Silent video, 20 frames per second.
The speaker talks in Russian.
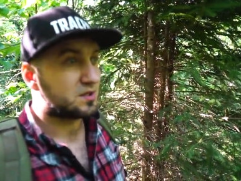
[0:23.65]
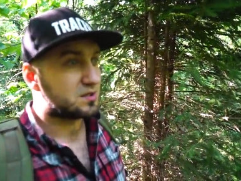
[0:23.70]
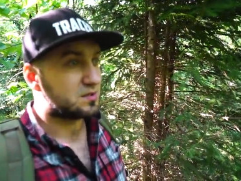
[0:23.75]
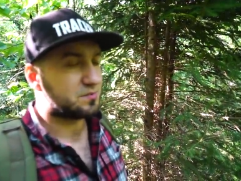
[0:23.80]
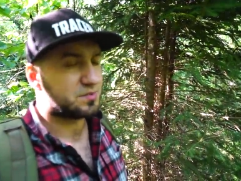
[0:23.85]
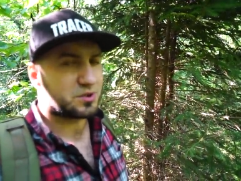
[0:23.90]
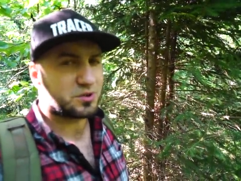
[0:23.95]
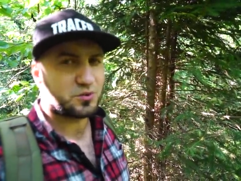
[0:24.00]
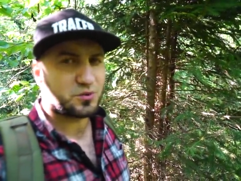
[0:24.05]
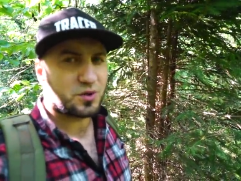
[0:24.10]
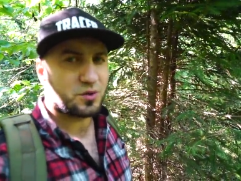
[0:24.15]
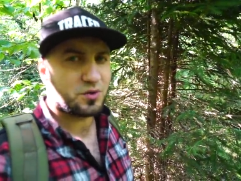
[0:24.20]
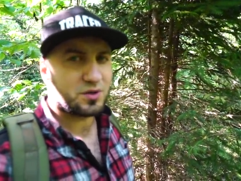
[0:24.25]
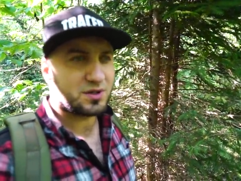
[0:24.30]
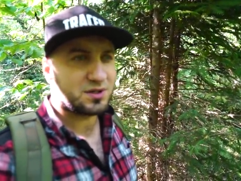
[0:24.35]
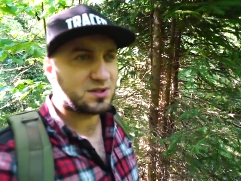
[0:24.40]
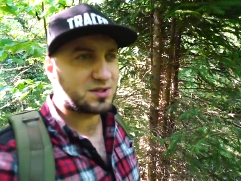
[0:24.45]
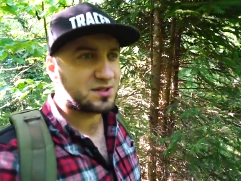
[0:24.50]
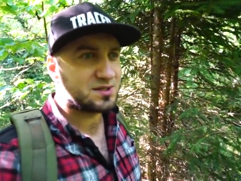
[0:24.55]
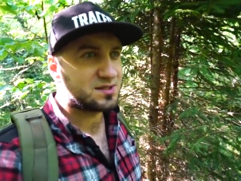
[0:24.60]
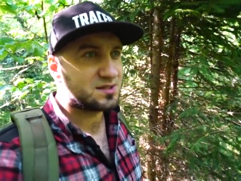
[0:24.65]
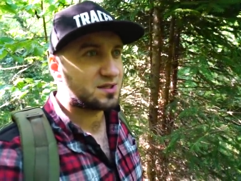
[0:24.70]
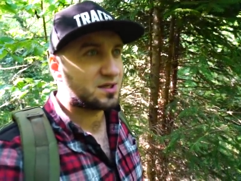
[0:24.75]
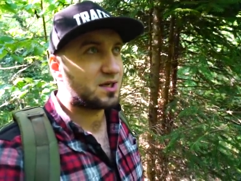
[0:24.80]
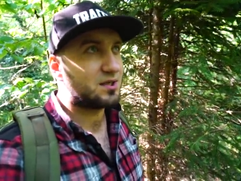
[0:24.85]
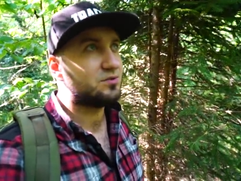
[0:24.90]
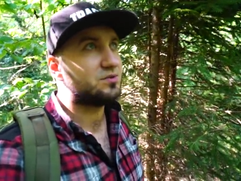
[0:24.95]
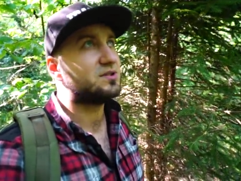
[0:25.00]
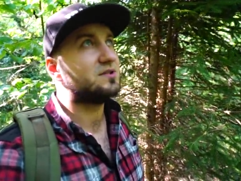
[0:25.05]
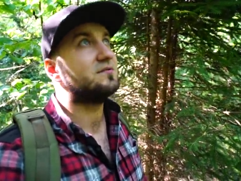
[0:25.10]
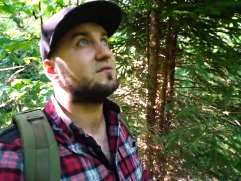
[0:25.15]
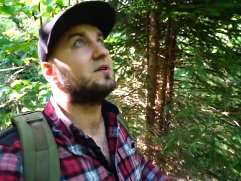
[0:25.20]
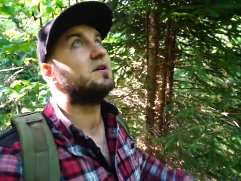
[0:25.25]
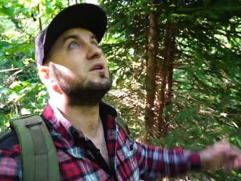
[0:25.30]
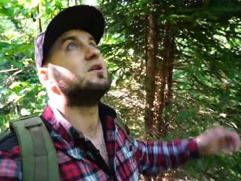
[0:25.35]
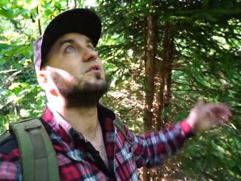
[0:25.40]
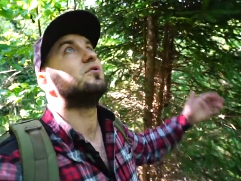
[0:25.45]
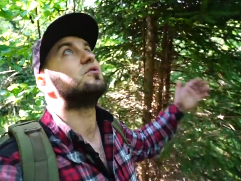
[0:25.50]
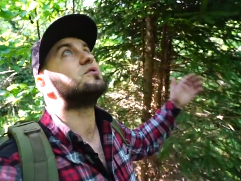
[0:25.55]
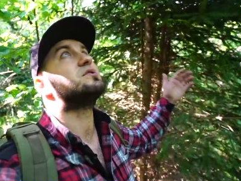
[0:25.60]
температура около 30 градусов,
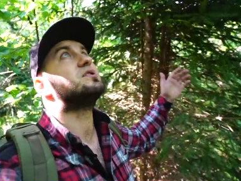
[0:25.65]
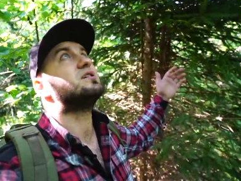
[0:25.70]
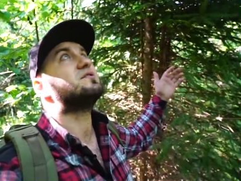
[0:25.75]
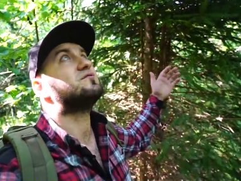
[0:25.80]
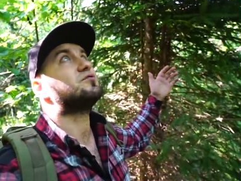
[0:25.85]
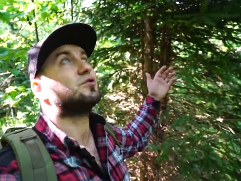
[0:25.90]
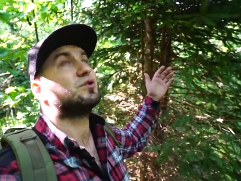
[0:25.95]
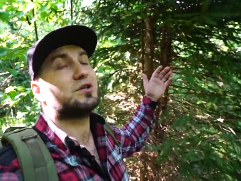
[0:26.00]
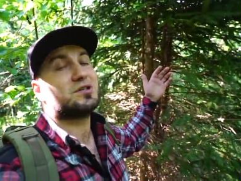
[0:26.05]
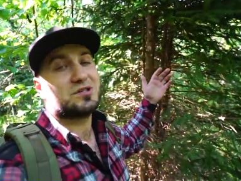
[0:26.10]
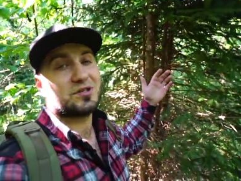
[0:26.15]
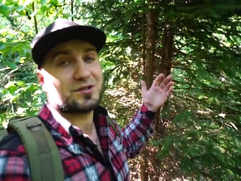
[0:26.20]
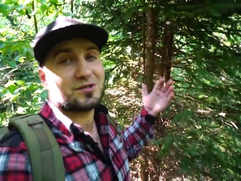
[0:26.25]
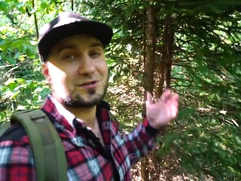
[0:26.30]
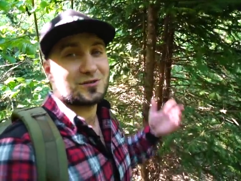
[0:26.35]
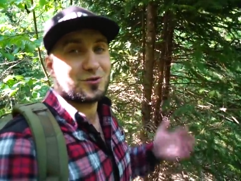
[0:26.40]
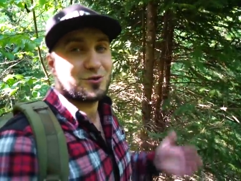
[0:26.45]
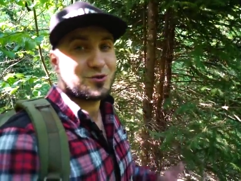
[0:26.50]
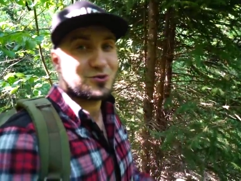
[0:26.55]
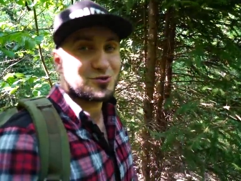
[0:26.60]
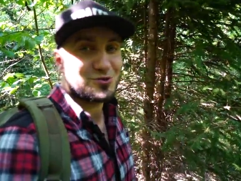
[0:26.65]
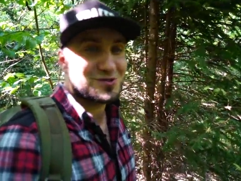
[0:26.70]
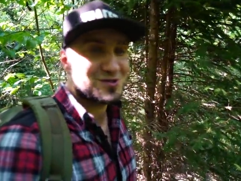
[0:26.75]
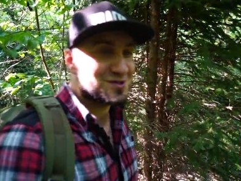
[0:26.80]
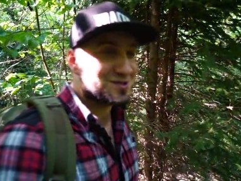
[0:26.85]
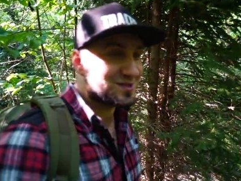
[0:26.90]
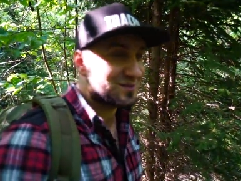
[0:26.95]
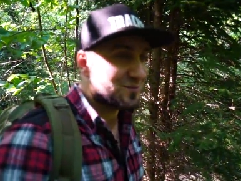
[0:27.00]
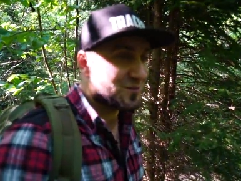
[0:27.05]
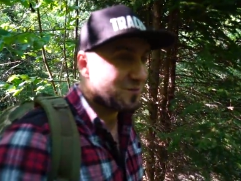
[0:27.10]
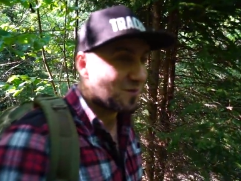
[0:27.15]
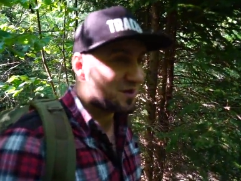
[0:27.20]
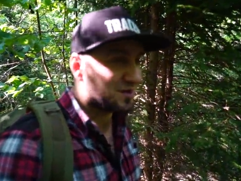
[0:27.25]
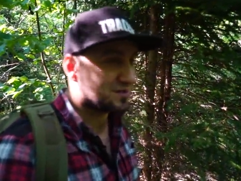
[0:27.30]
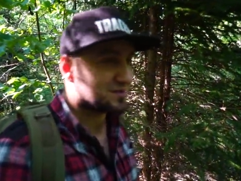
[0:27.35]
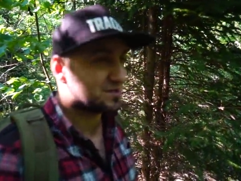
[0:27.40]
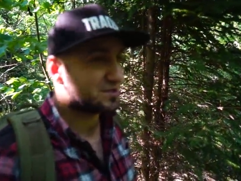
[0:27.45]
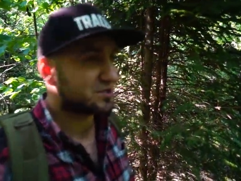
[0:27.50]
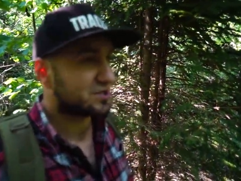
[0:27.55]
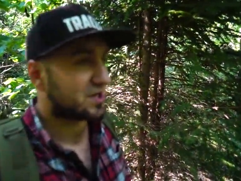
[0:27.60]
но здесь все так заросло, что здесь самую
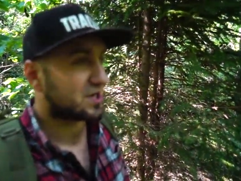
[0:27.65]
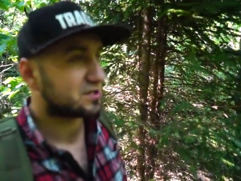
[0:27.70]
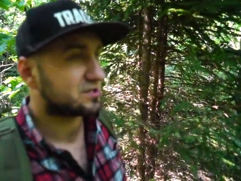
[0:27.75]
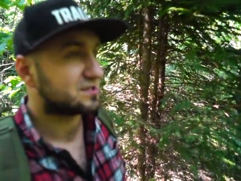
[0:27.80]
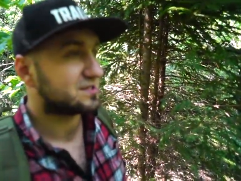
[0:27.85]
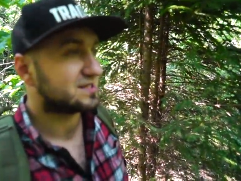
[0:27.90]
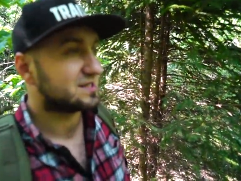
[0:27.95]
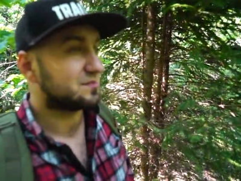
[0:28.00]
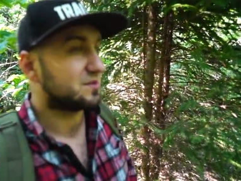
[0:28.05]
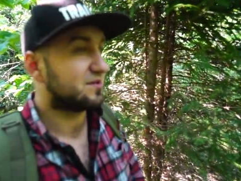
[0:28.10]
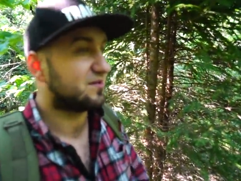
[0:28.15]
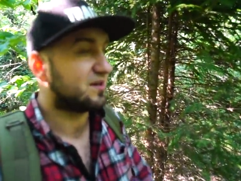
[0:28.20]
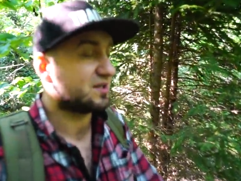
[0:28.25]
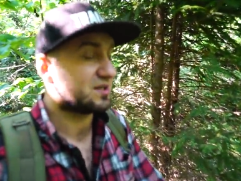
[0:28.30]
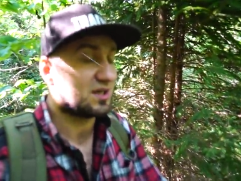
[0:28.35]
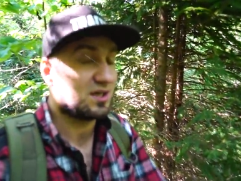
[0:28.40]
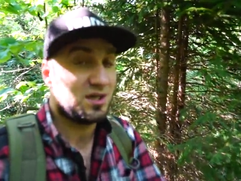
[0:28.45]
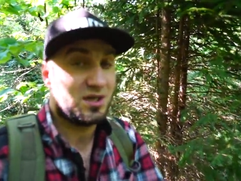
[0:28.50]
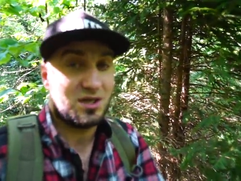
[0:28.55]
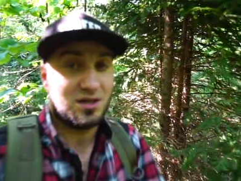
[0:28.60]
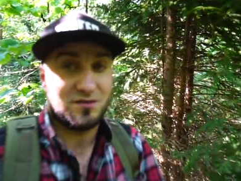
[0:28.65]
малость даже кажется темновато.